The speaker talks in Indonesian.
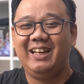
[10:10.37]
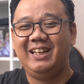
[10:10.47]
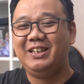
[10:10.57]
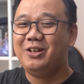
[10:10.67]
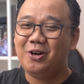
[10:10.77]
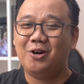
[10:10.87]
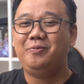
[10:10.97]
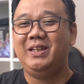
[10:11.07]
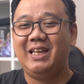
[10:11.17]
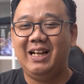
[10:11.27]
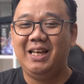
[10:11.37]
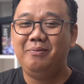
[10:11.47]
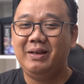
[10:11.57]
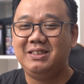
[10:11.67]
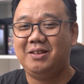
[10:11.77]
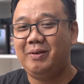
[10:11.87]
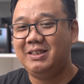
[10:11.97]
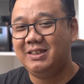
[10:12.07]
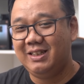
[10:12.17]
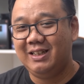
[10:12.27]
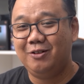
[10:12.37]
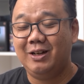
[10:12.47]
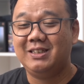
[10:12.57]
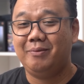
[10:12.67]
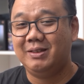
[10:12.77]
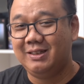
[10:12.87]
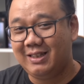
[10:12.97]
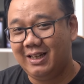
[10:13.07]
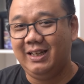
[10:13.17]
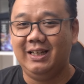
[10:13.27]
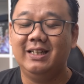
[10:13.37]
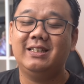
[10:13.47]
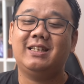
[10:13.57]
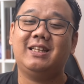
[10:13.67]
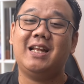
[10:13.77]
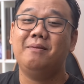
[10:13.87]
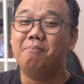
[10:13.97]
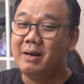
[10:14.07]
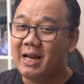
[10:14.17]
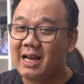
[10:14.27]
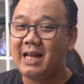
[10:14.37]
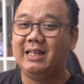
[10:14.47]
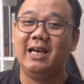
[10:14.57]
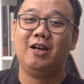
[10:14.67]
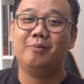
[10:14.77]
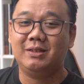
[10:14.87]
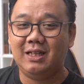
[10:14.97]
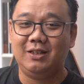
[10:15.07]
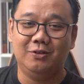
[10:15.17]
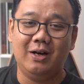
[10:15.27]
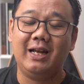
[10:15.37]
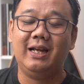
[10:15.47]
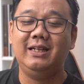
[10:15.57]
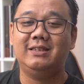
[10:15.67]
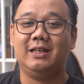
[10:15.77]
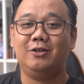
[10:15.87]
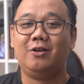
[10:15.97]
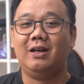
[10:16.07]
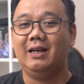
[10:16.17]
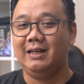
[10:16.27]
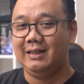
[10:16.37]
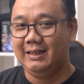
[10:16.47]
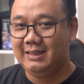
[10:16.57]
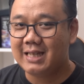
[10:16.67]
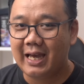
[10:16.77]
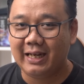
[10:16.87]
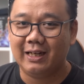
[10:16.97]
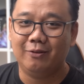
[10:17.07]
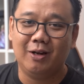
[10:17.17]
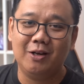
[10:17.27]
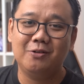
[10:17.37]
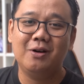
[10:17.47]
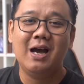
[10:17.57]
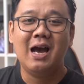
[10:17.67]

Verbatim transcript: Selain no optical image stabilization yang udah saya mention tadi, catatan beneran yang nomor satu ada di sektor desain. Walau